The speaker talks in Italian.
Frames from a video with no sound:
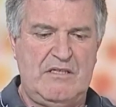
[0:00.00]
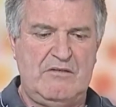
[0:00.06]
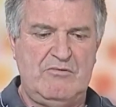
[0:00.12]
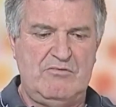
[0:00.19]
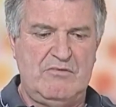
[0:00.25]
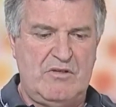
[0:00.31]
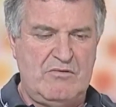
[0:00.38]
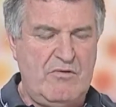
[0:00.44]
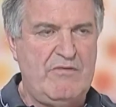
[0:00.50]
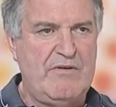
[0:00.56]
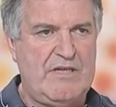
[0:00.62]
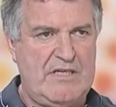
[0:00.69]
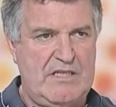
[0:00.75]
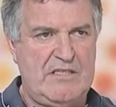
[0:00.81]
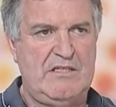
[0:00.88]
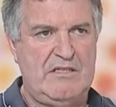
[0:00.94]
ad una nuova
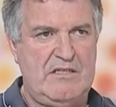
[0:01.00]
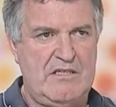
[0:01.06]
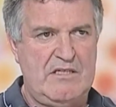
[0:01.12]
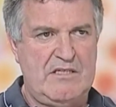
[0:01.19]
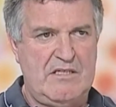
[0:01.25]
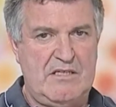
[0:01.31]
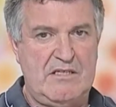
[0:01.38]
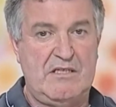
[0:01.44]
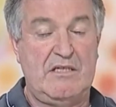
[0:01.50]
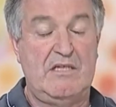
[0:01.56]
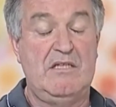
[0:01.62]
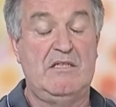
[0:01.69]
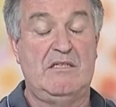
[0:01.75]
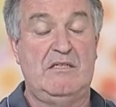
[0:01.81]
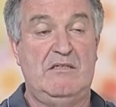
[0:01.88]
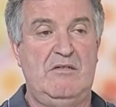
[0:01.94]
classe dirigente che
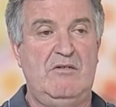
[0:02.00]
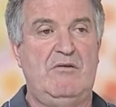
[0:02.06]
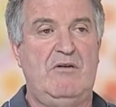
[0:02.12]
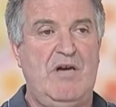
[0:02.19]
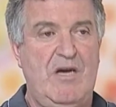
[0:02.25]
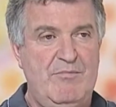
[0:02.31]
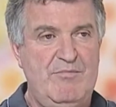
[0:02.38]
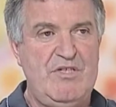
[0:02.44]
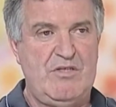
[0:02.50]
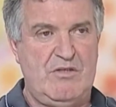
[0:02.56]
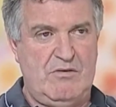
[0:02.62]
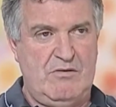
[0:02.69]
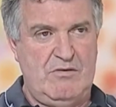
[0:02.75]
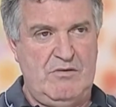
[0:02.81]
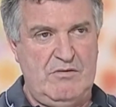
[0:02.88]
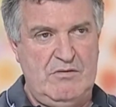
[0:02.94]
il Trentino ha
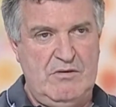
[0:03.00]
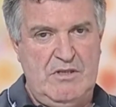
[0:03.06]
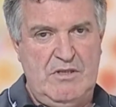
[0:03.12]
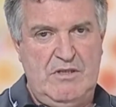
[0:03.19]
bisogno